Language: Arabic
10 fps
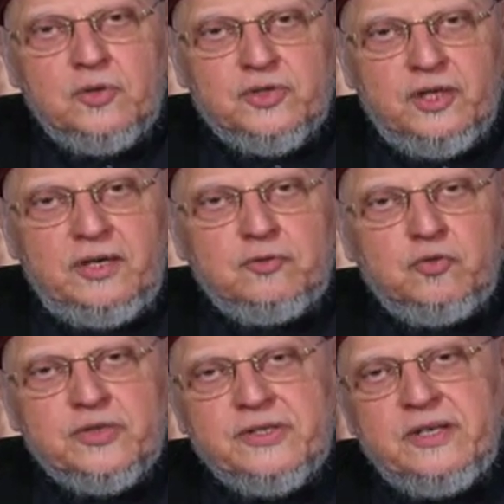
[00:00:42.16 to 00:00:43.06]
والصلاه
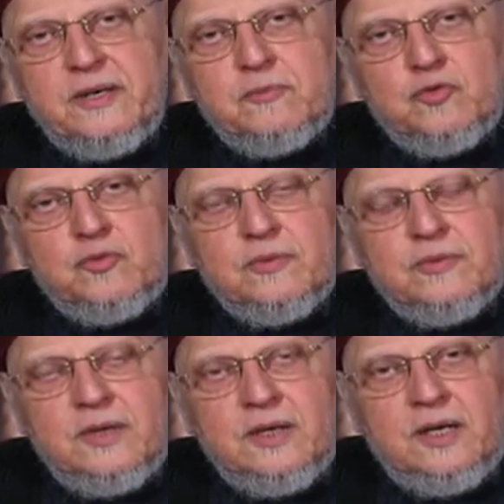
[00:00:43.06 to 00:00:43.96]
والسلام
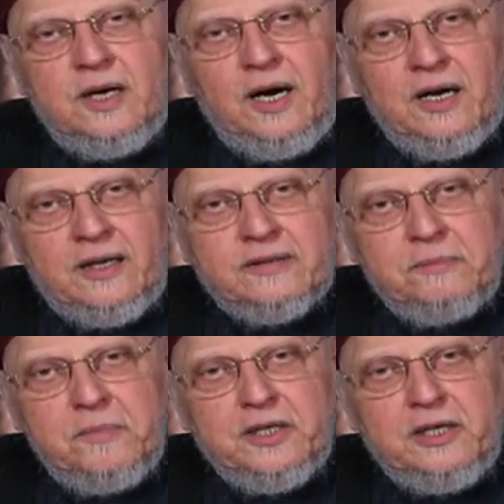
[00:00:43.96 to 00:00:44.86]

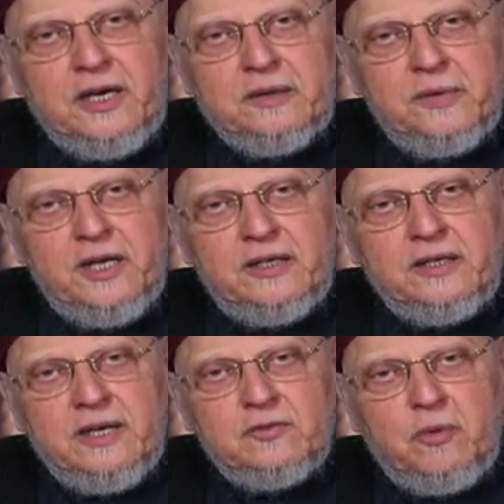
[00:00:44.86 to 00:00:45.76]
الاتمان
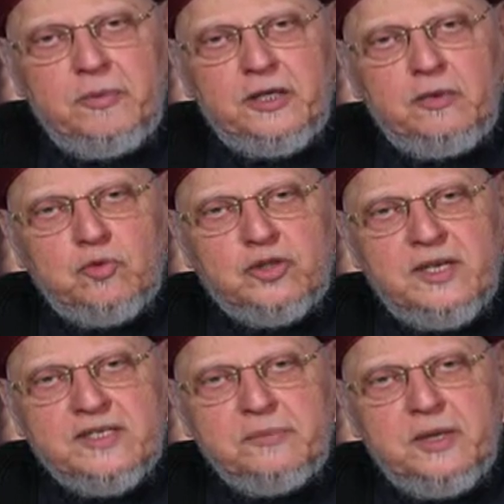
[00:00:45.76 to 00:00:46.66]
الاكملان الادومان
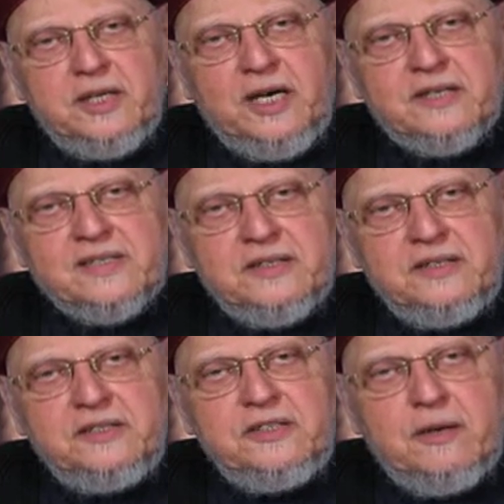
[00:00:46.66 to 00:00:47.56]
المتلازمان على
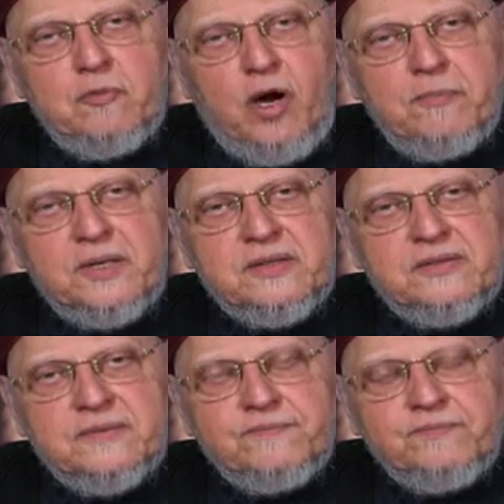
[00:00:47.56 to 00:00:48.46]
سيدنا محمد
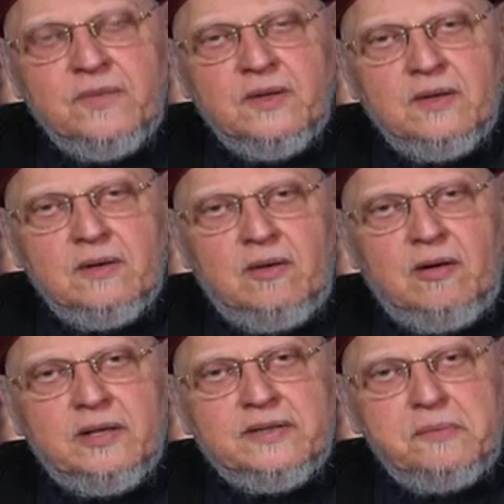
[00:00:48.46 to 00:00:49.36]

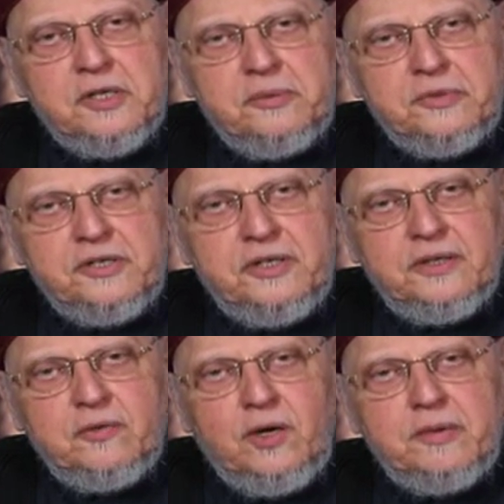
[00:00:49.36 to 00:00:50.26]
خاتم
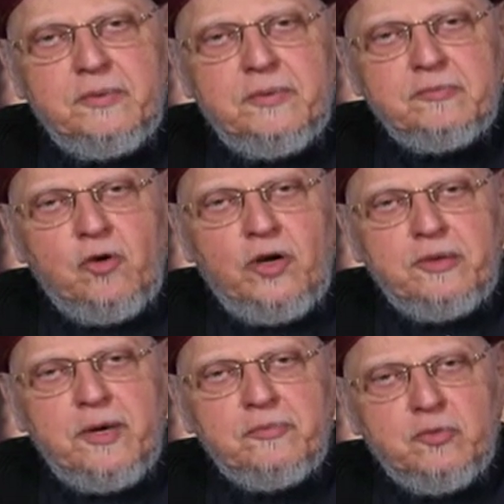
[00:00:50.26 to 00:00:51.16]
النبيين وامام,
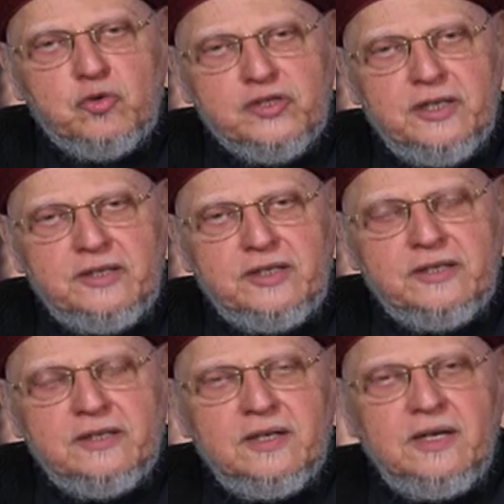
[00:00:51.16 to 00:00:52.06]
وإمام
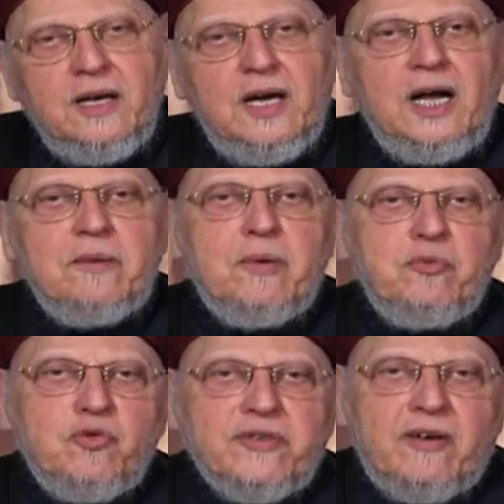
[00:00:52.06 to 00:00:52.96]
المرسلين
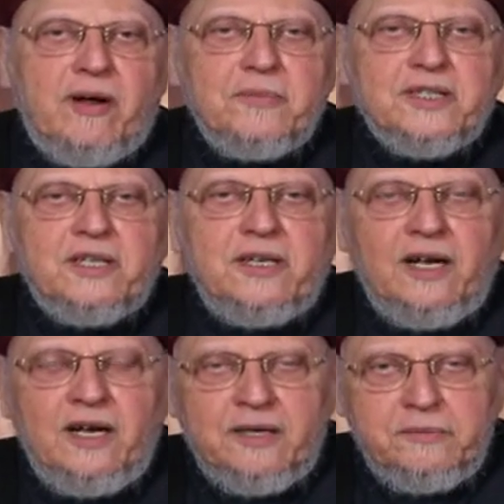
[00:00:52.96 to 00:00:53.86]
المبعوث رحمه
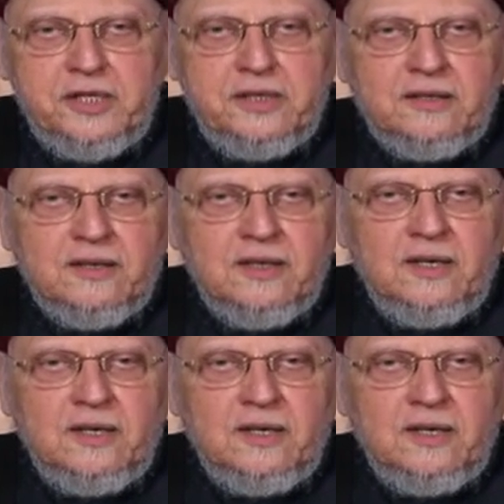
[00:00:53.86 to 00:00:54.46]
للعالمين